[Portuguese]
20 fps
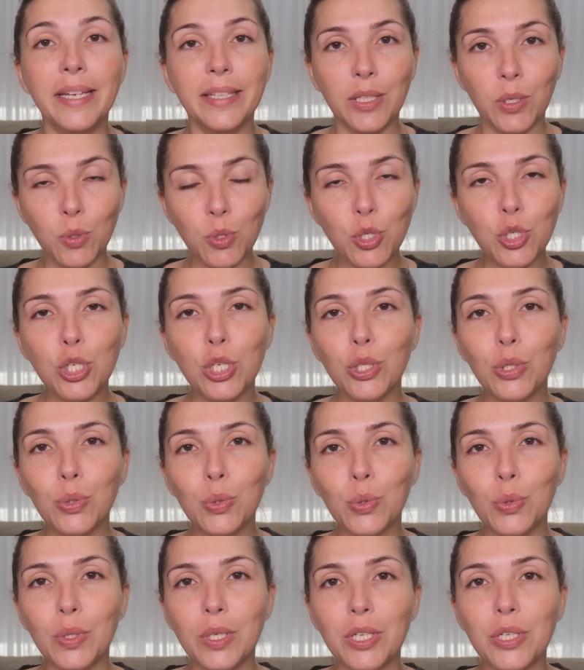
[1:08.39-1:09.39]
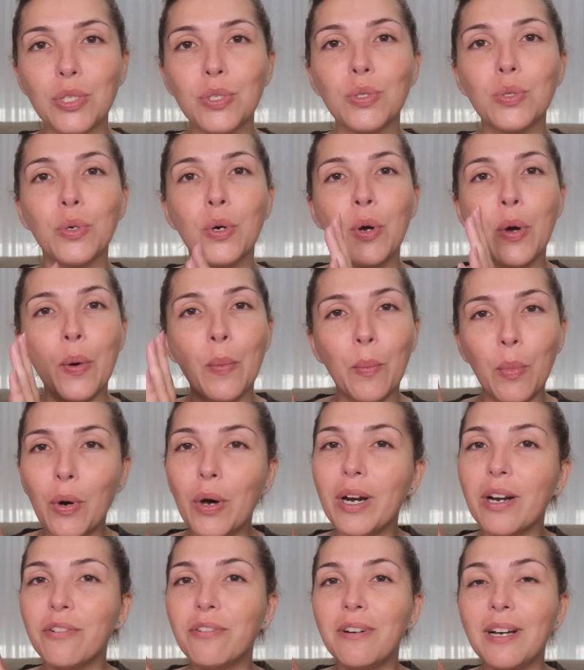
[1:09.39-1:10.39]
Então, dito isso,
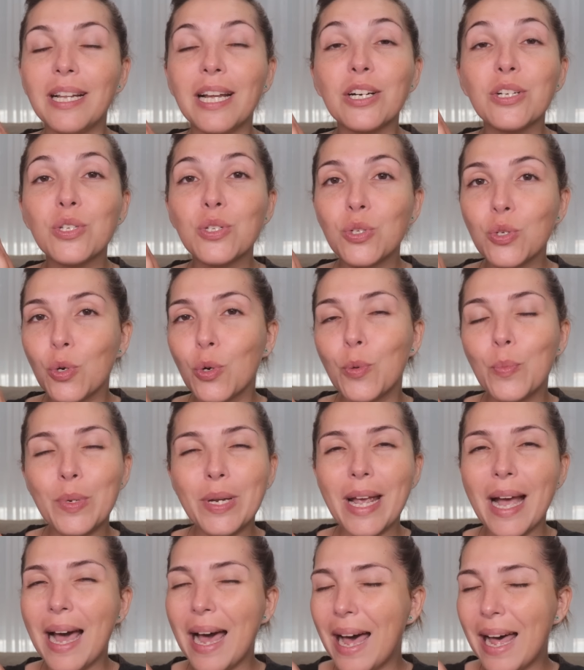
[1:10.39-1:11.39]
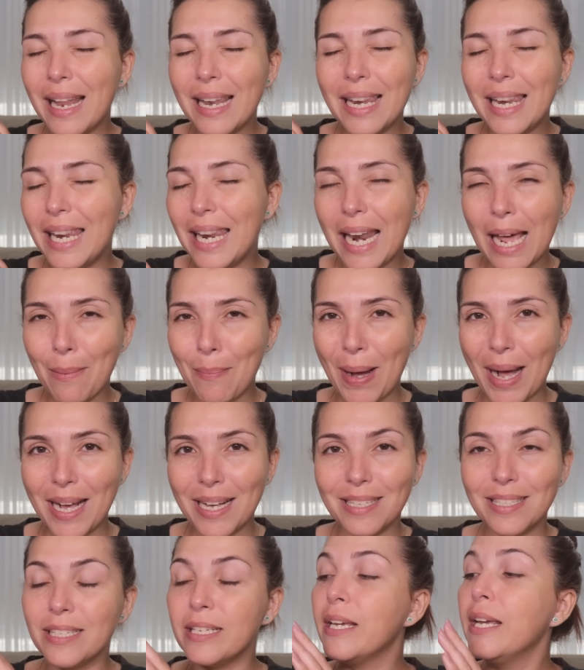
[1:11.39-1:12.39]
bora falar sobre a La
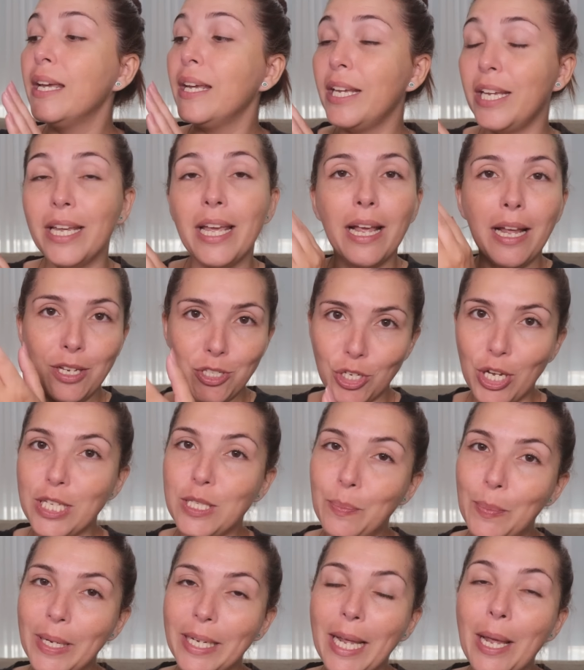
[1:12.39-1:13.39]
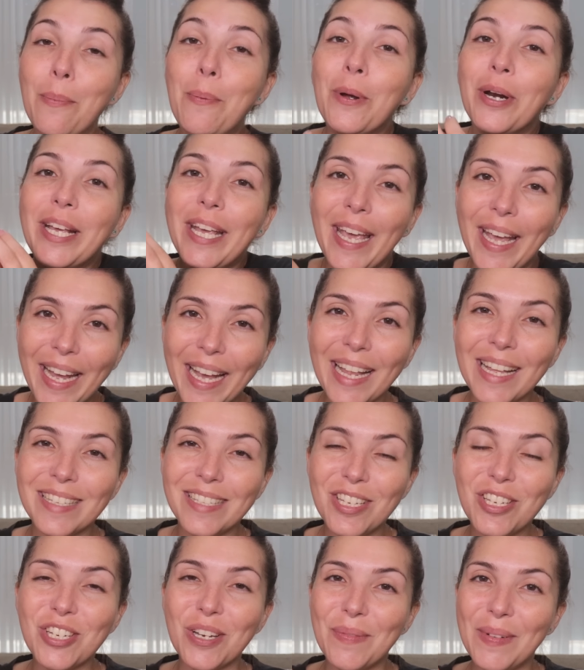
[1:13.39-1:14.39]
Base e já expliquei por que ela
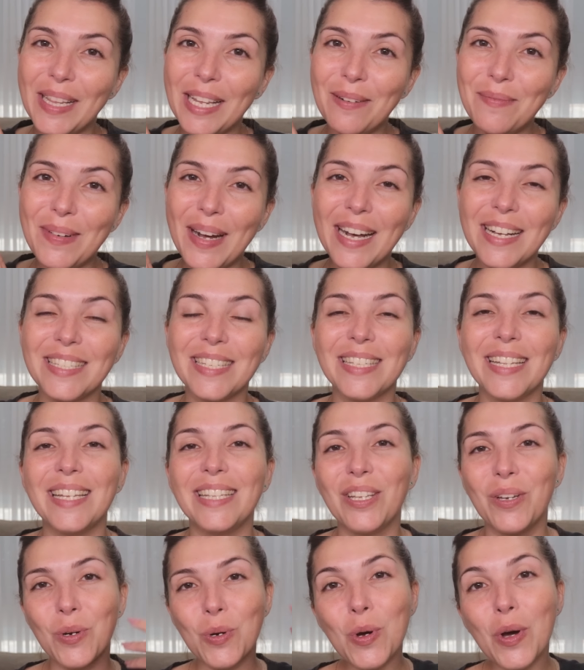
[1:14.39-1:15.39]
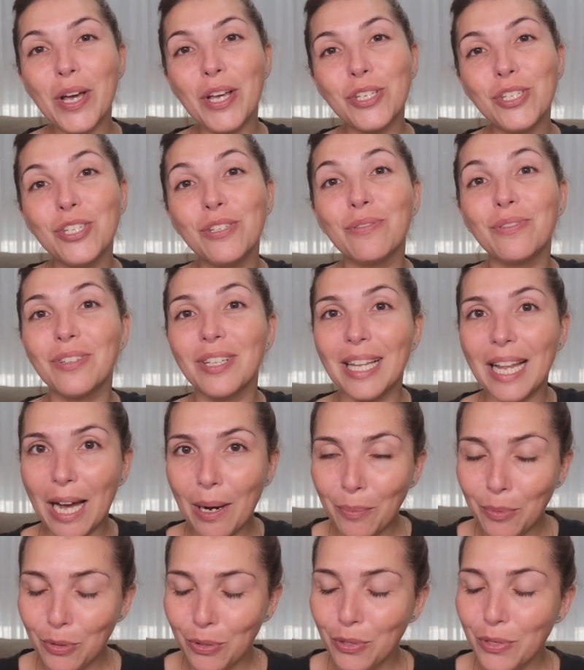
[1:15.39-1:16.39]
se chama La Base, né? Tem o corretivo
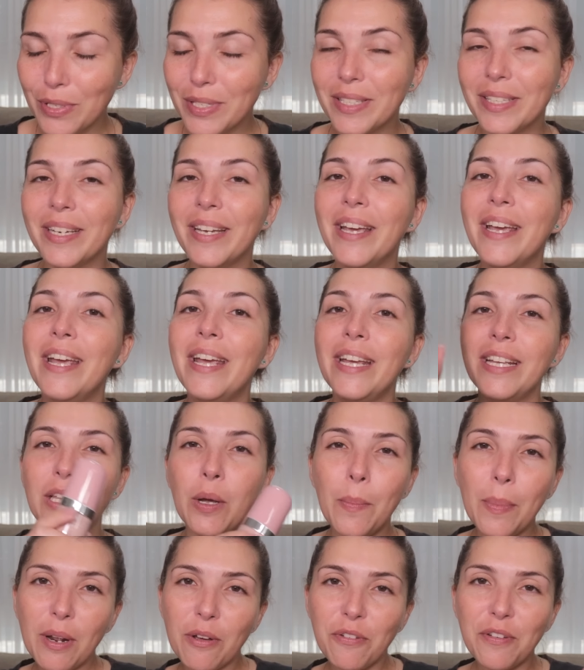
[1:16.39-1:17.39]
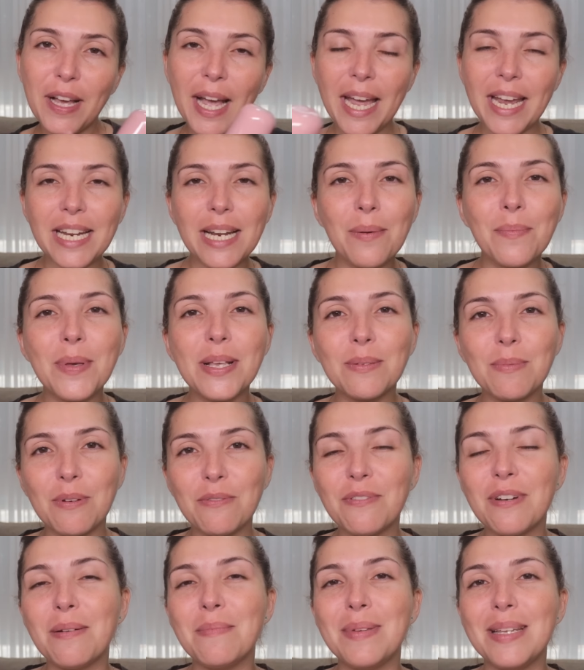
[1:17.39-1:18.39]
La Mousse, então para ficar aí na
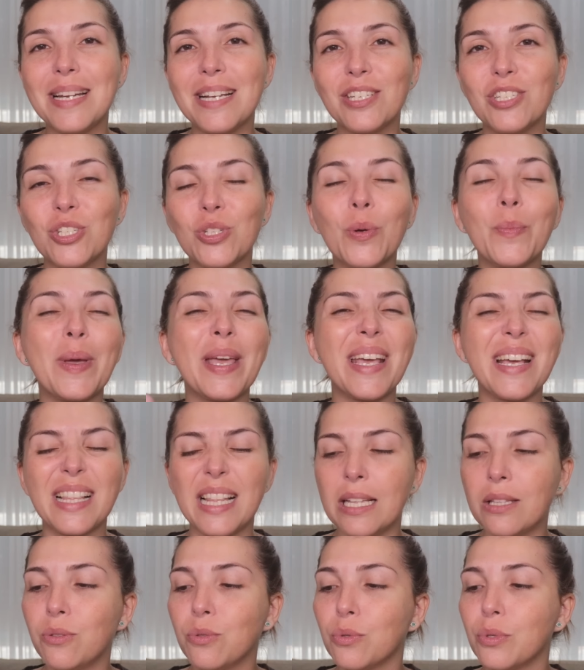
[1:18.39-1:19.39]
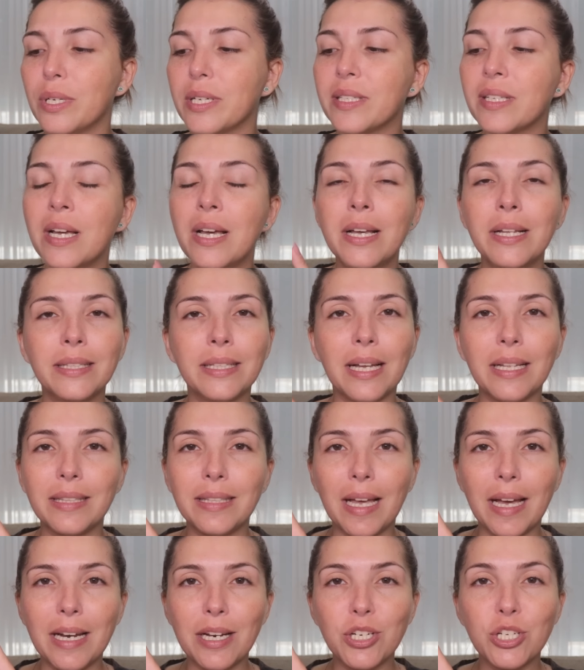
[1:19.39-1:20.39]
mesma família de nomenclaturas,
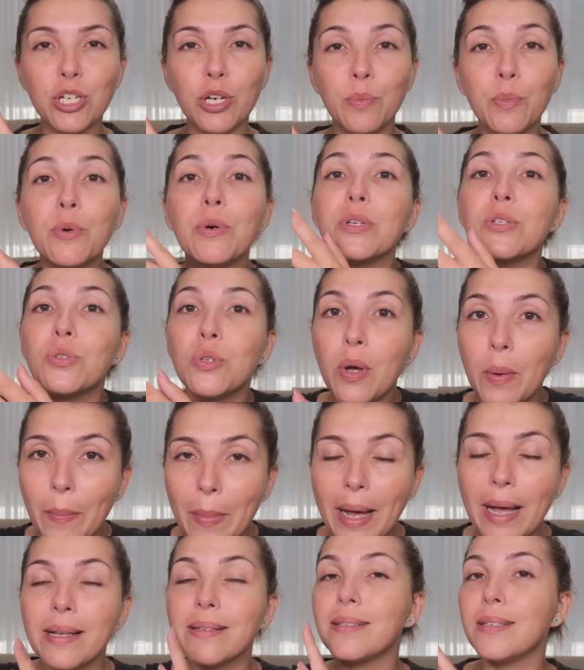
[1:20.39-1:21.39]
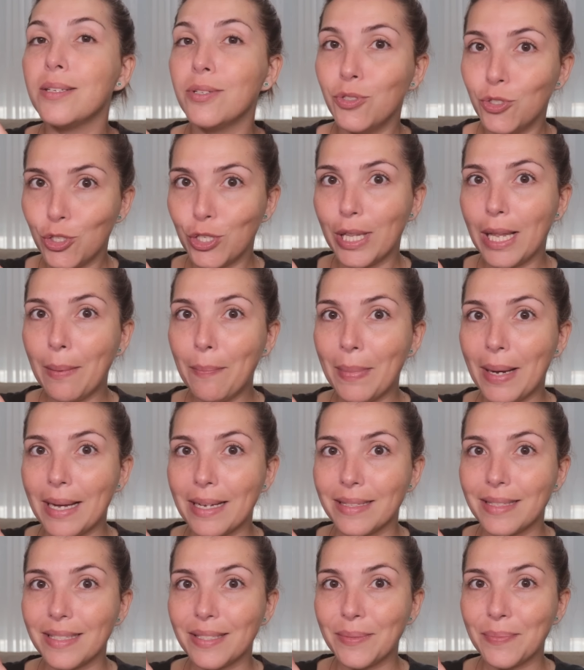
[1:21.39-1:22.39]
Natália chamou a sua base de La
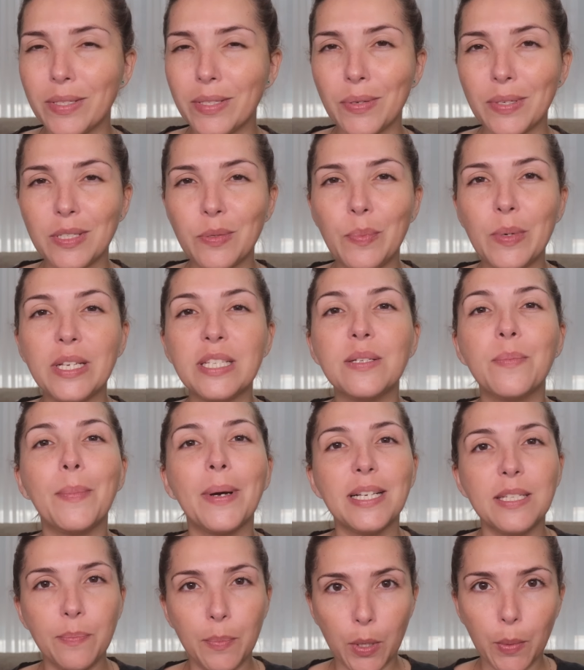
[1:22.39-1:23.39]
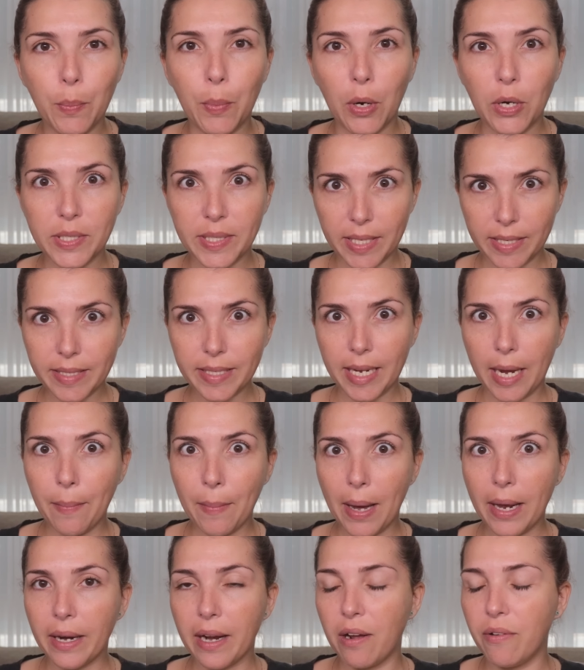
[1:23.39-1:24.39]
Base. Quais são as principais propostas que a
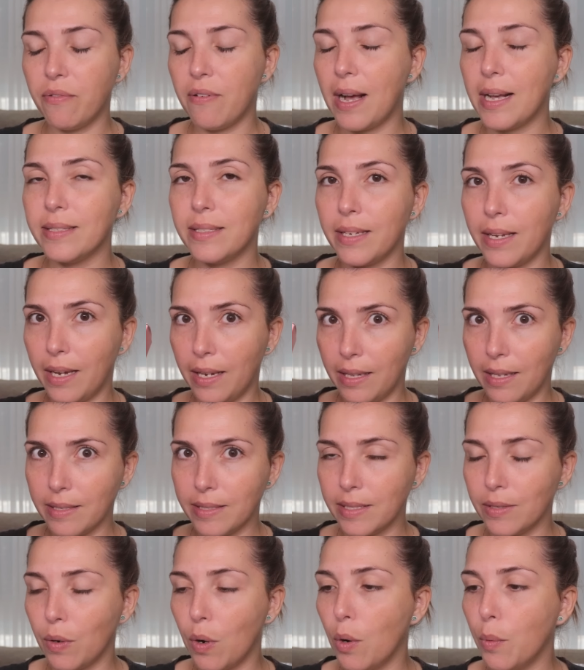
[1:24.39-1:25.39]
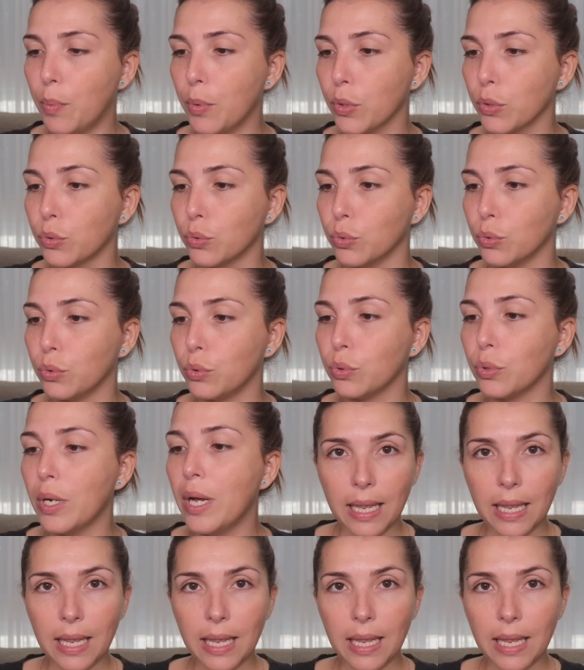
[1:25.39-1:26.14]
marca faz em relação ao produto?